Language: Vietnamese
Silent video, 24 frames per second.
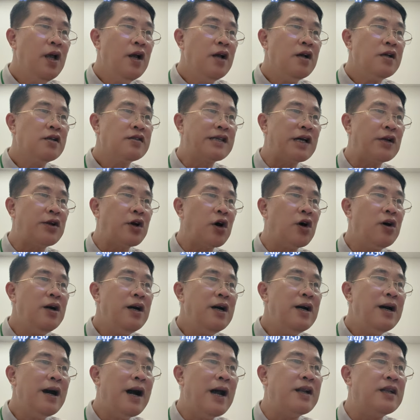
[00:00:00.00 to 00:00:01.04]
Sau đó,
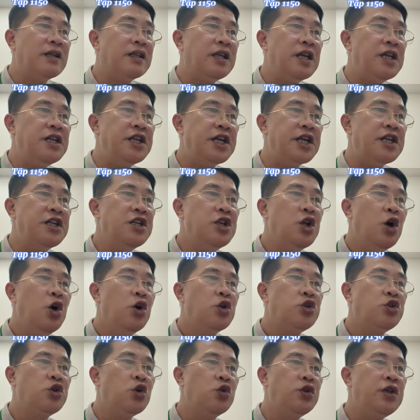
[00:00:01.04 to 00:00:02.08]
anh thi triển,
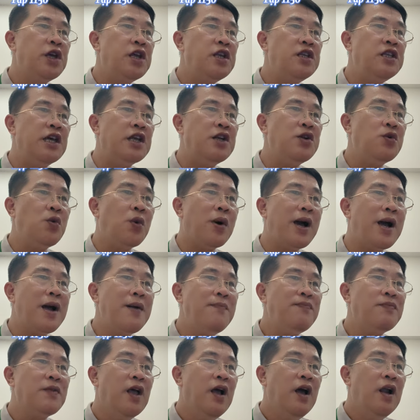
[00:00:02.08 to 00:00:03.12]
chu thiên diễn hóa,
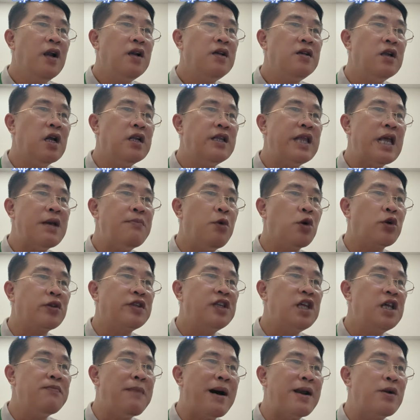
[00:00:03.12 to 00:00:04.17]
nên thêm một
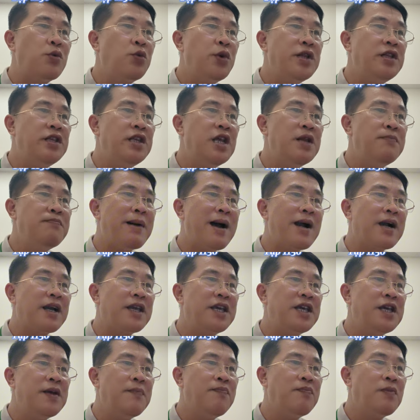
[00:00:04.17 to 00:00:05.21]
tia bản nguyên thiên ma
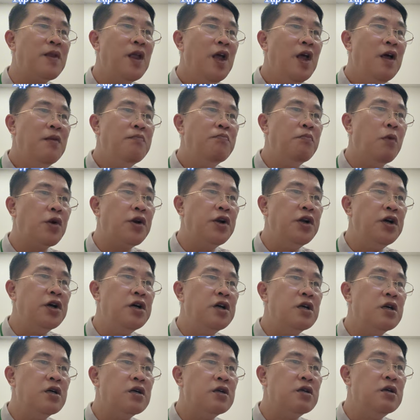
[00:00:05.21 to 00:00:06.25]
kia, một đường
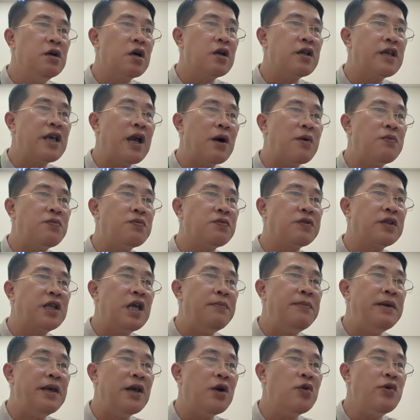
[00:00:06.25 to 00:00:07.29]
ngược dòng
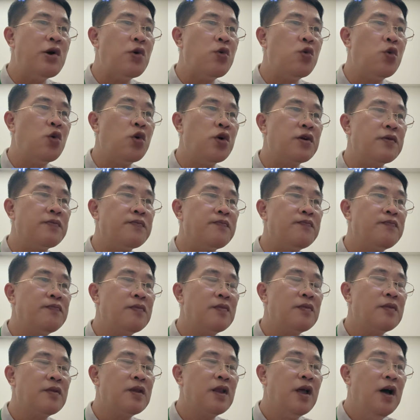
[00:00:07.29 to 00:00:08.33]
tìm hiểu đầu nguồn.
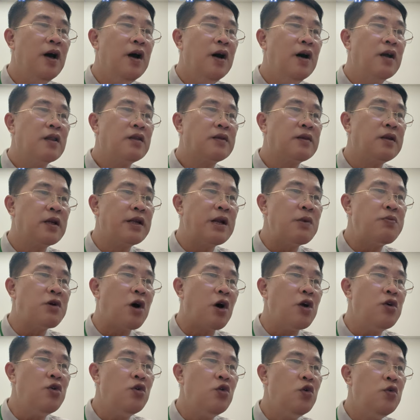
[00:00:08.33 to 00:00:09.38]
Từ trong
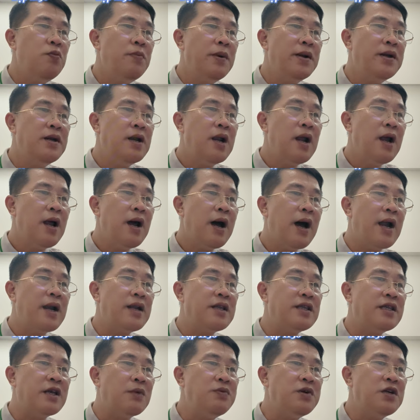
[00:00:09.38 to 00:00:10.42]
cõi u minh,
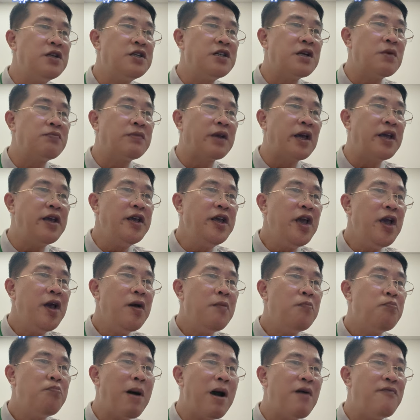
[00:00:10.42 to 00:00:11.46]
anh giống như trông thấy
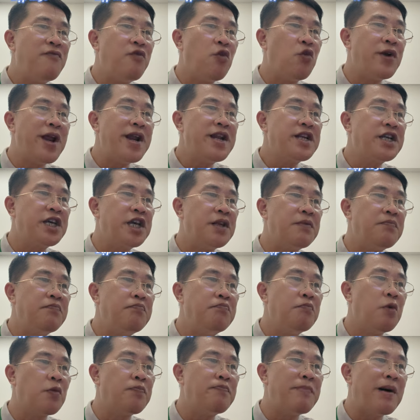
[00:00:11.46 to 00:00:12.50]
ma vụ đen kịt
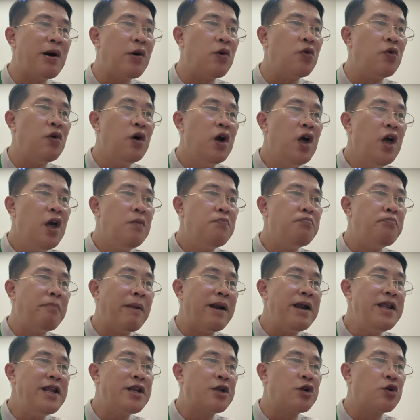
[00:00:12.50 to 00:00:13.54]
một màu,
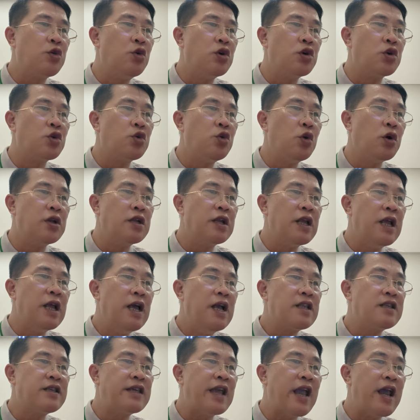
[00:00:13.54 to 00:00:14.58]
mãnh liệt cuồn cuộn,
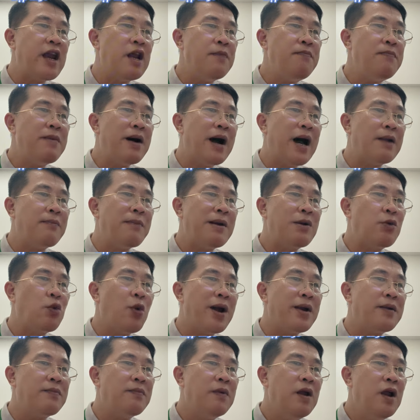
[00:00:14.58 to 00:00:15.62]
che lấp ánh mắt của
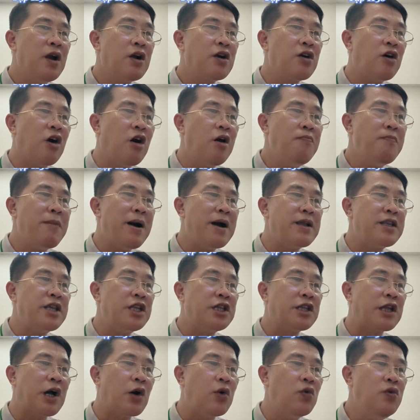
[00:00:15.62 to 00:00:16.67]
anh khó mà
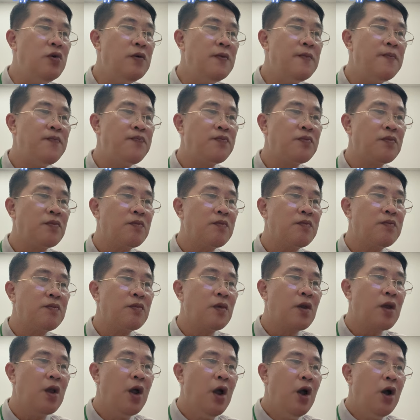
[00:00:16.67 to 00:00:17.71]
nhìn thấu.
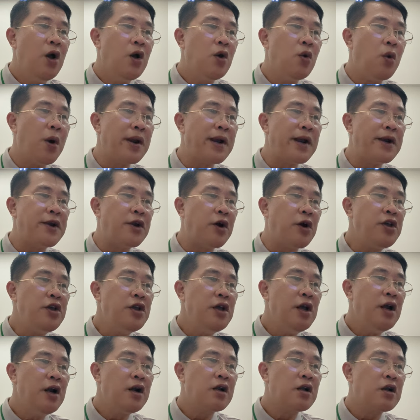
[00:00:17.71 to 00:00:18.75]
Hoặc là nói,
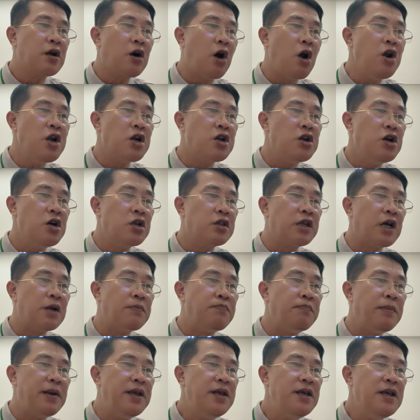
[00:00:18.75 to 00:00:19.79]
có lực lượng
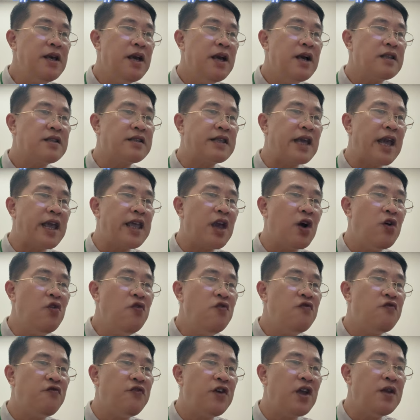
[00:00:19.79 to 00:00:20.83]
thần bí che giấu
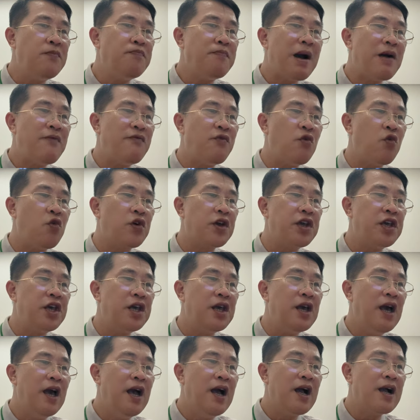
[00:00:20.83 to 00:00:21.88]
phiến ma vụ
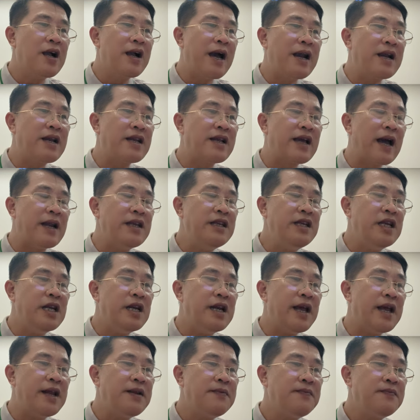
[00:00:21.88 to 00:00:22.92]
kia ngăn cản nhìn
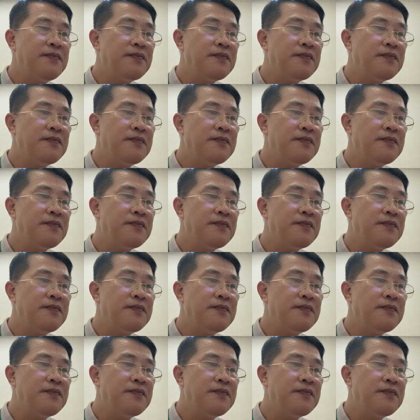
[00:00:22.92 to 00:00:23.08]
đến.